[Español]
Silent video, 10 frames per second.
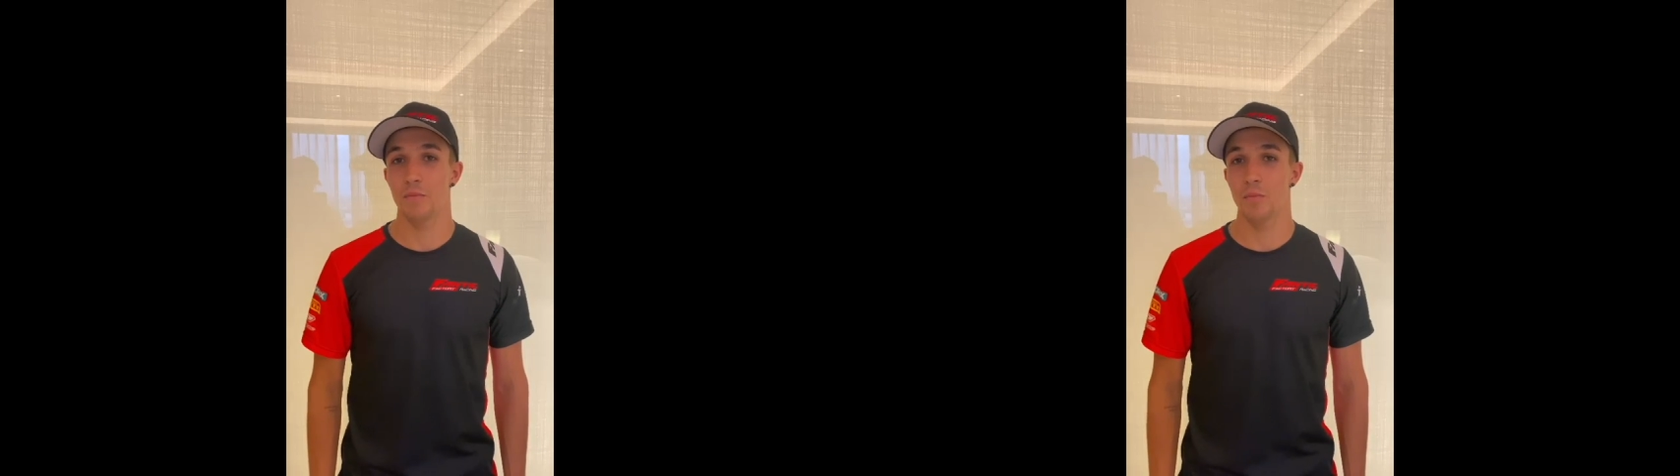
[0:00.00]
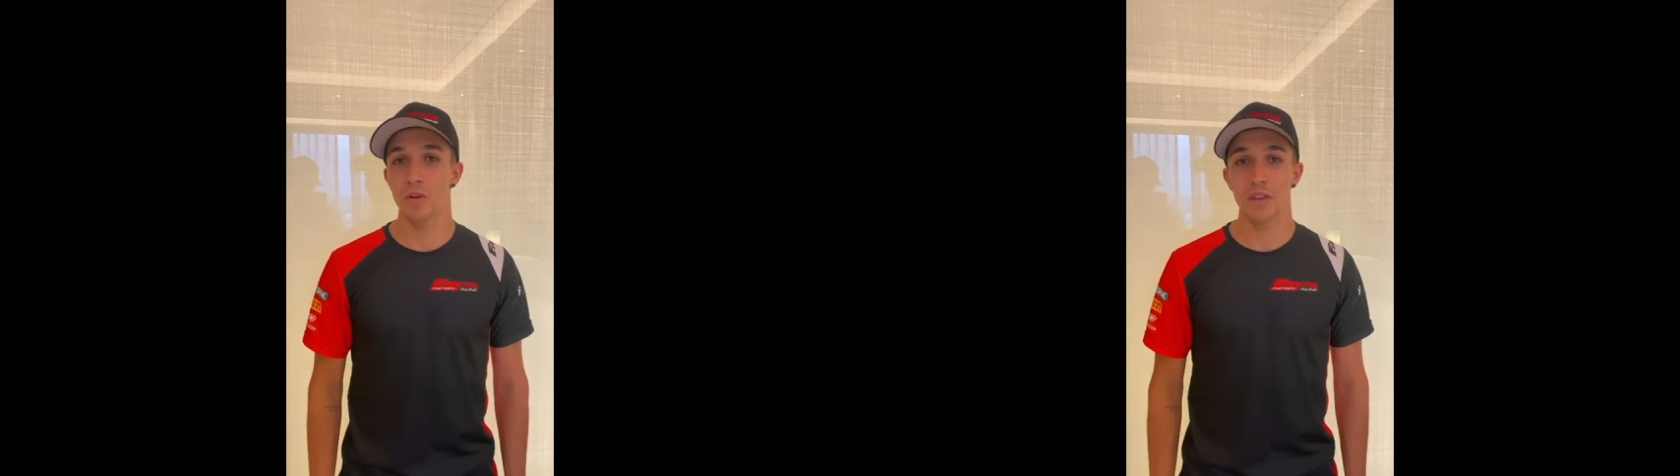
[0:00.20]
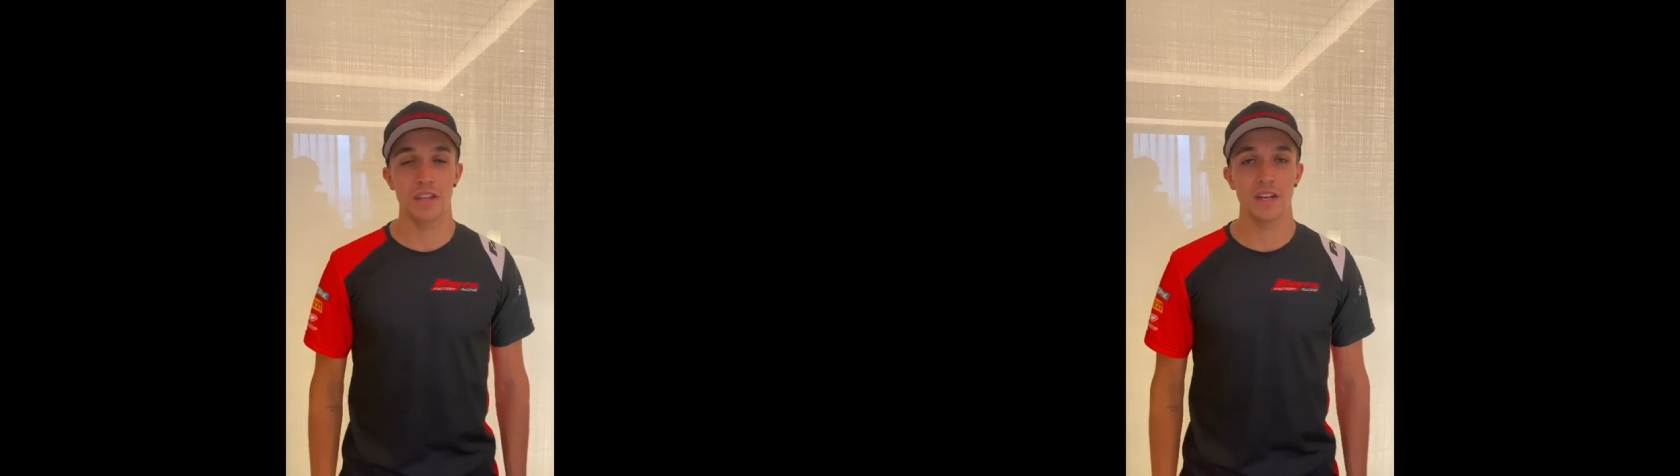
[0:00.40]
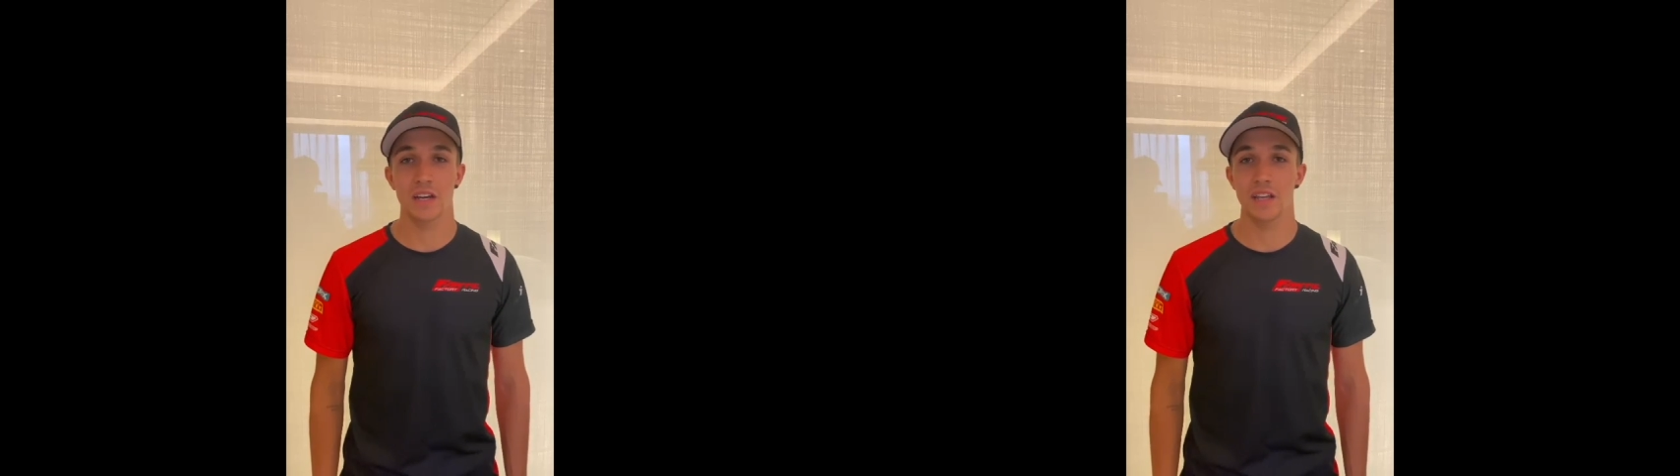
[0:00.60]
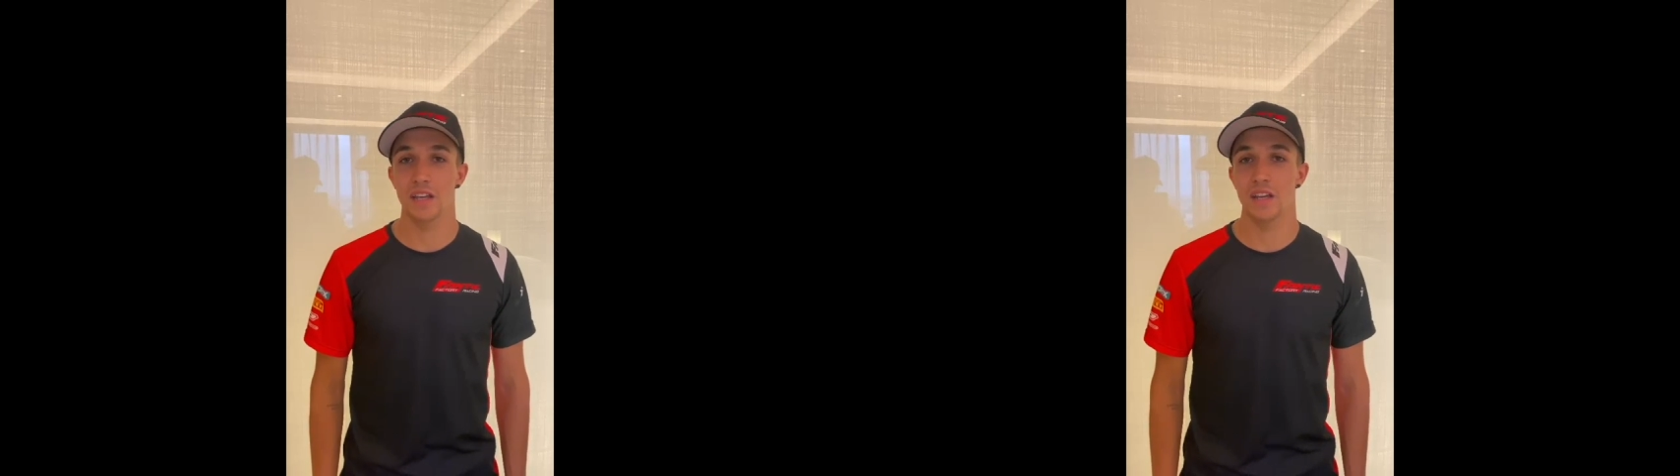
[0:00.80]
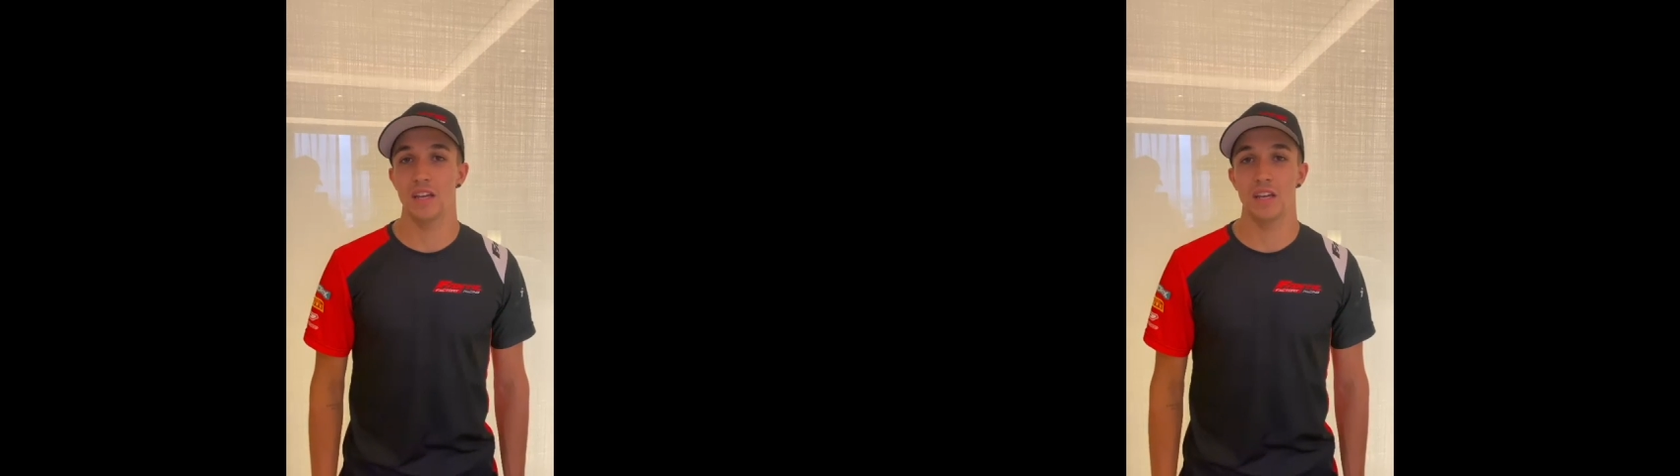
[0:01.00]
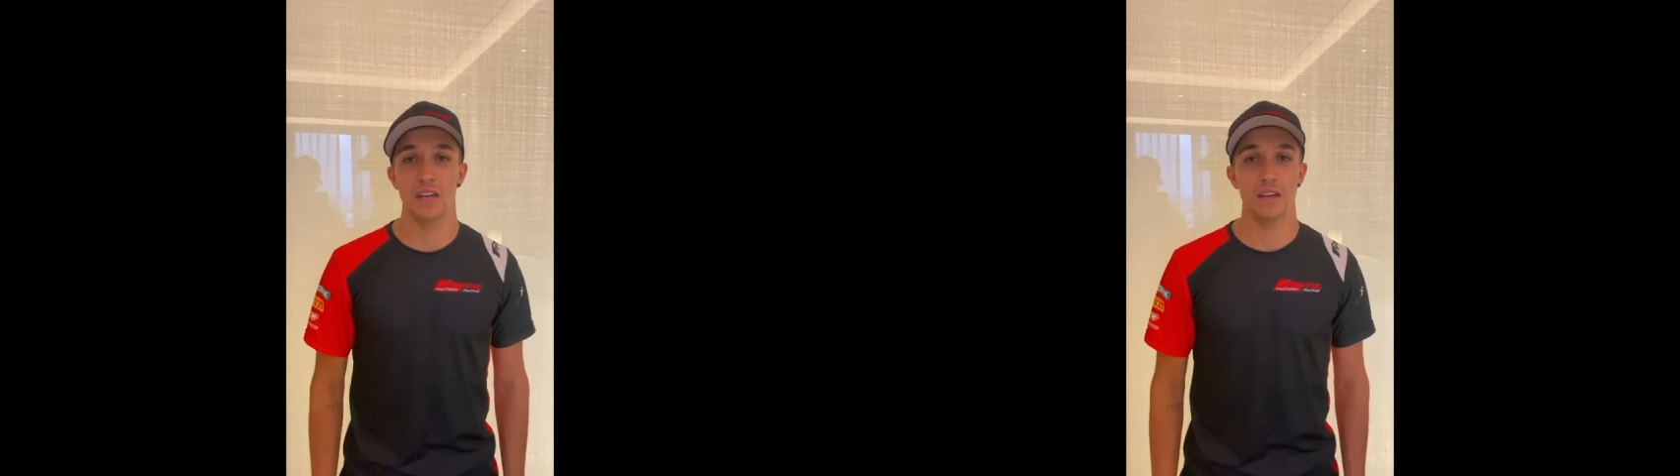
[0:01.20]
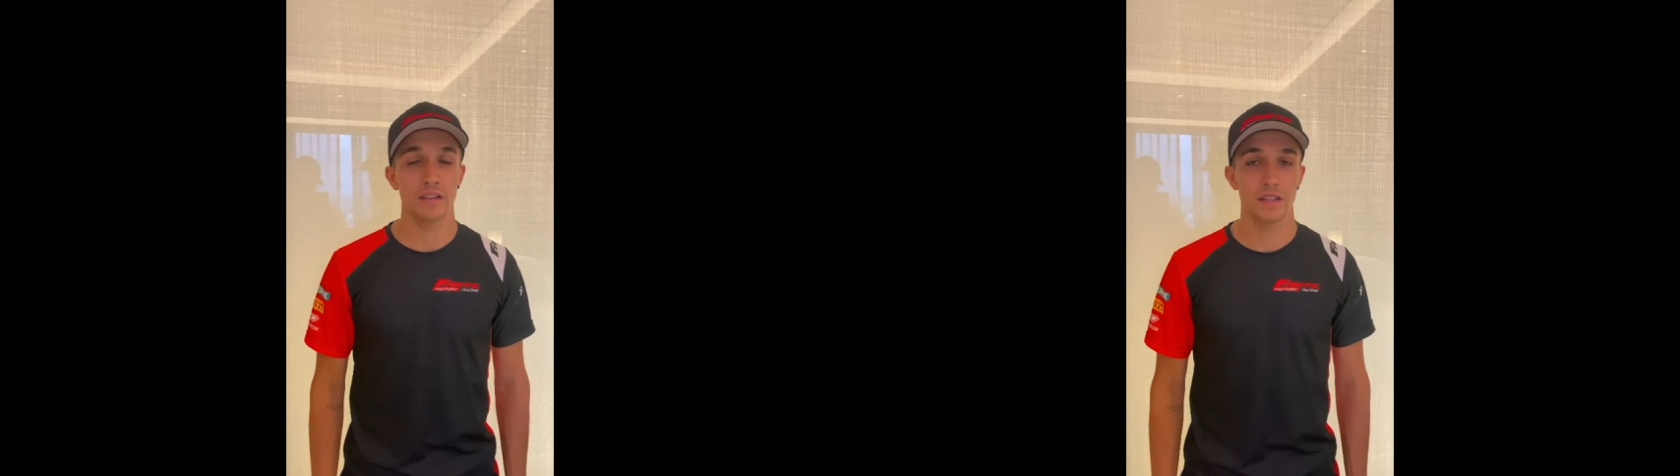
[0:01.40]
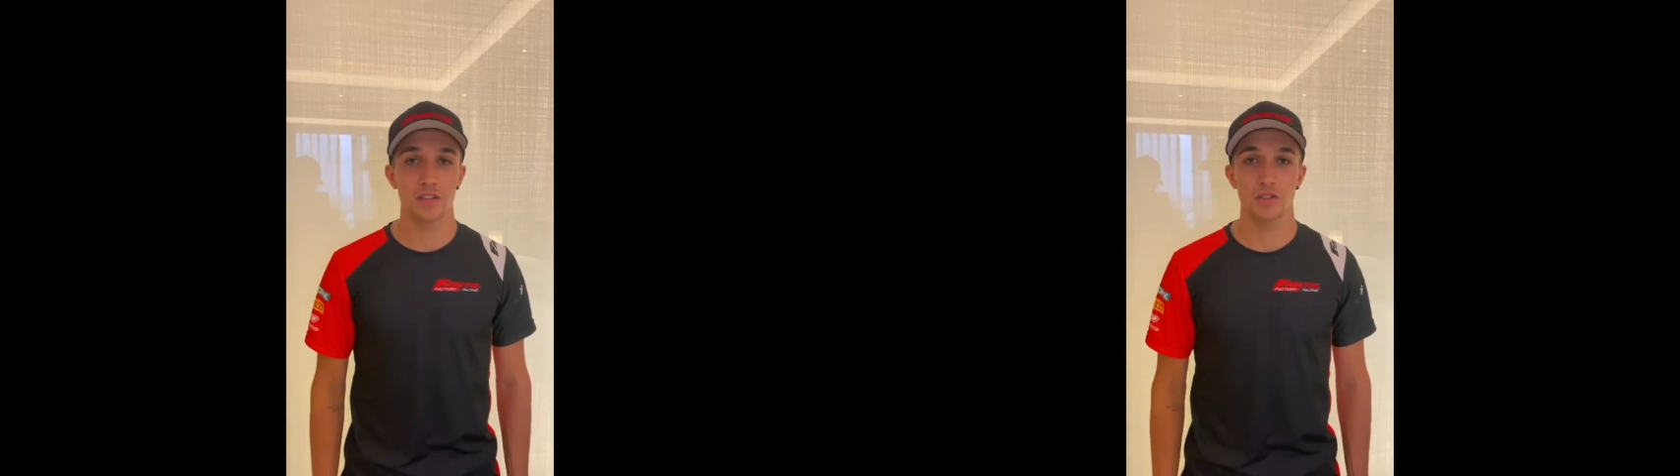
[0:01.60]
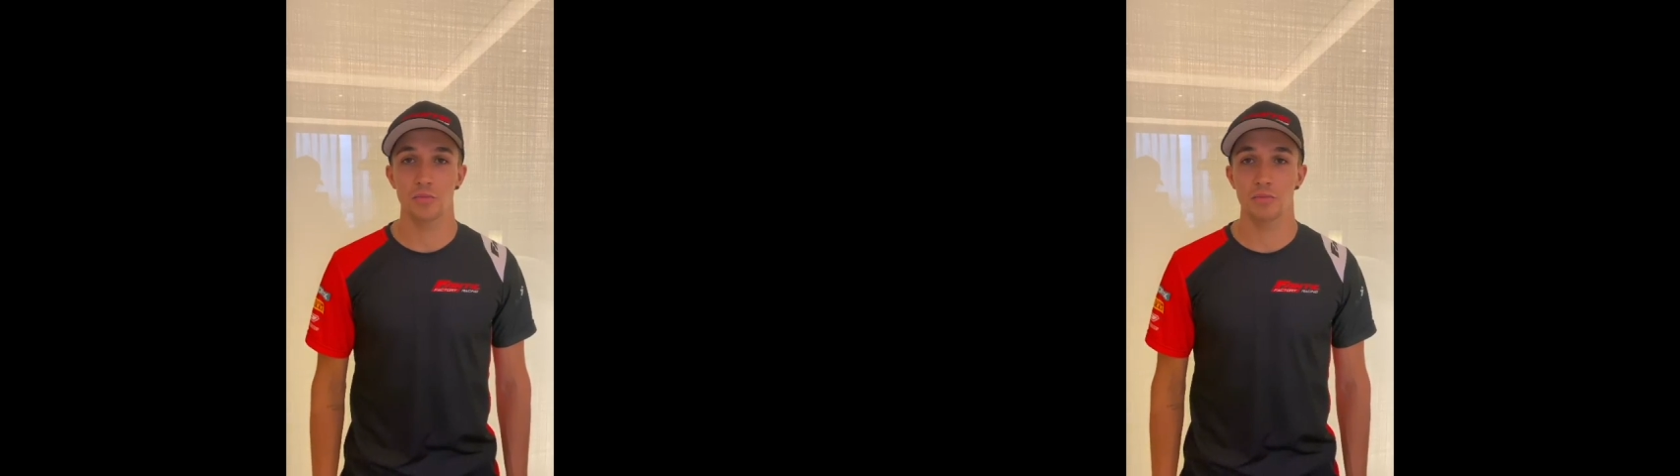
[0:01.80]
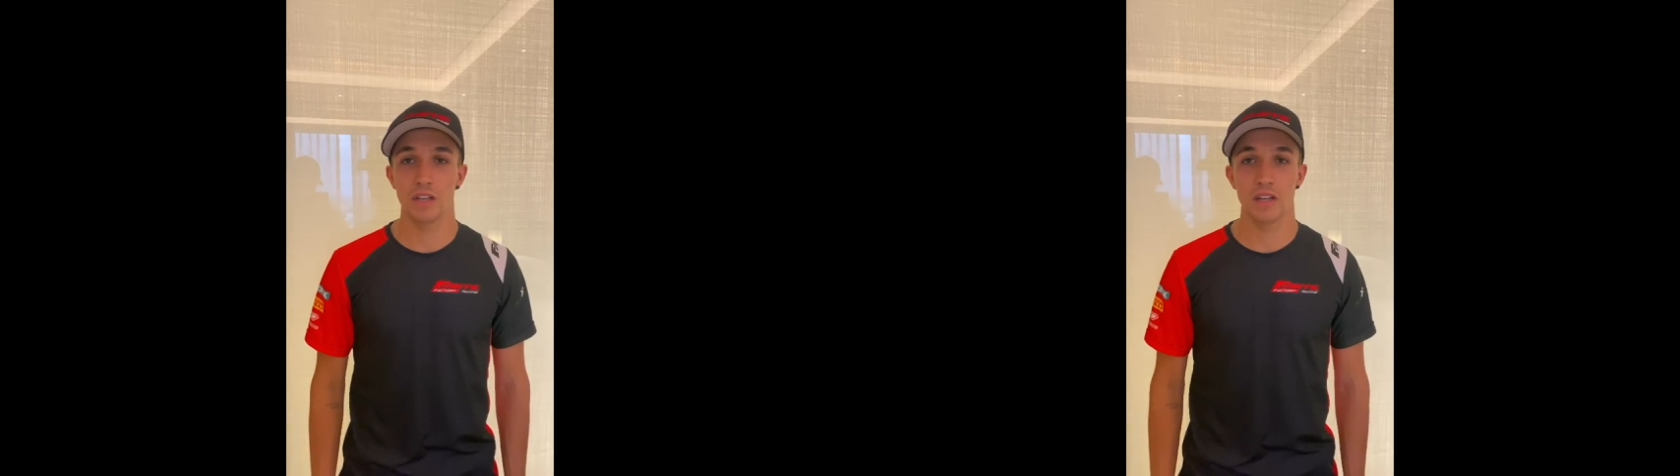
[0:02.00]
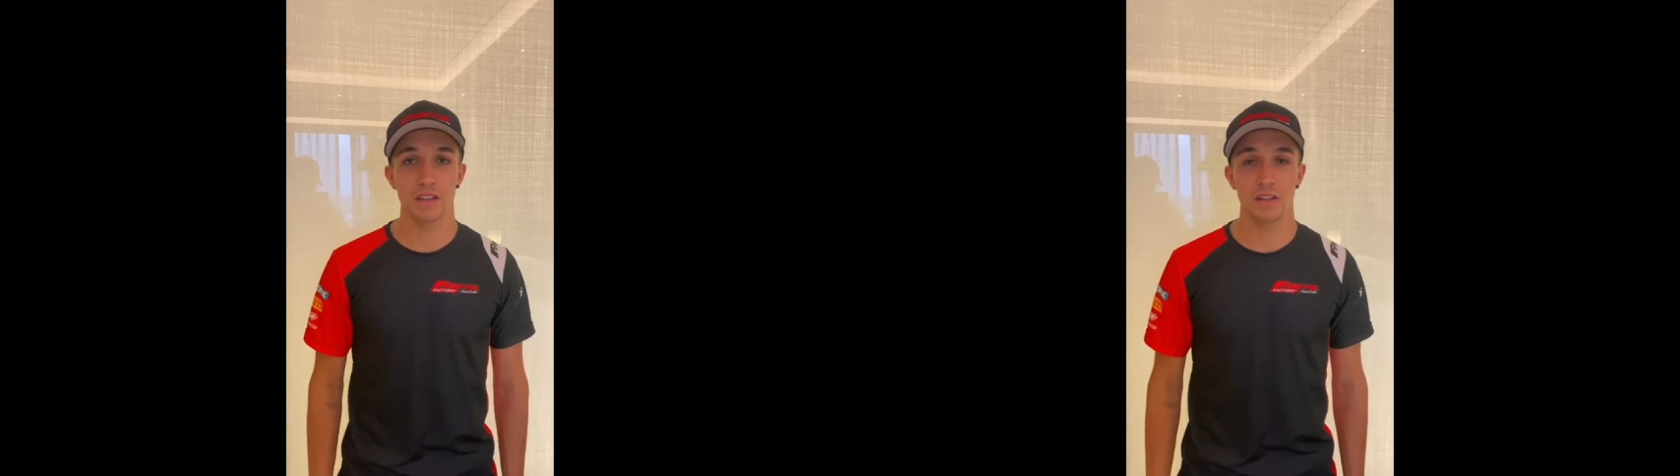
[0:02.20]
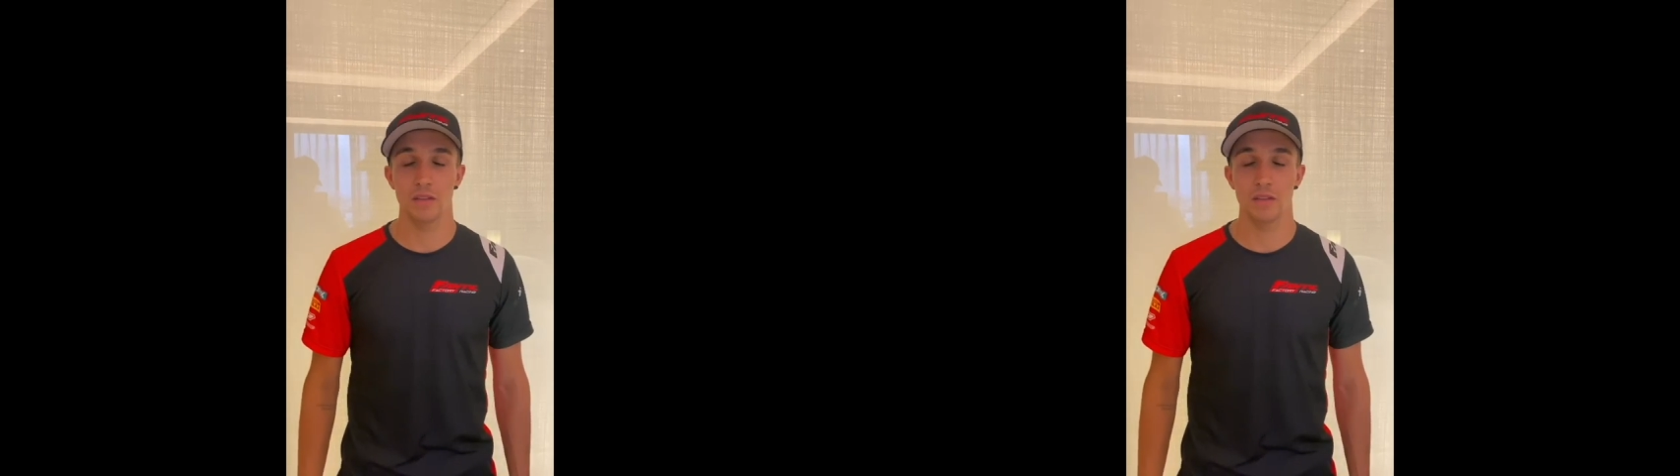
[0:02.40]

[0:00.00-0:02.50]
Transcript: muy cerca del top 10,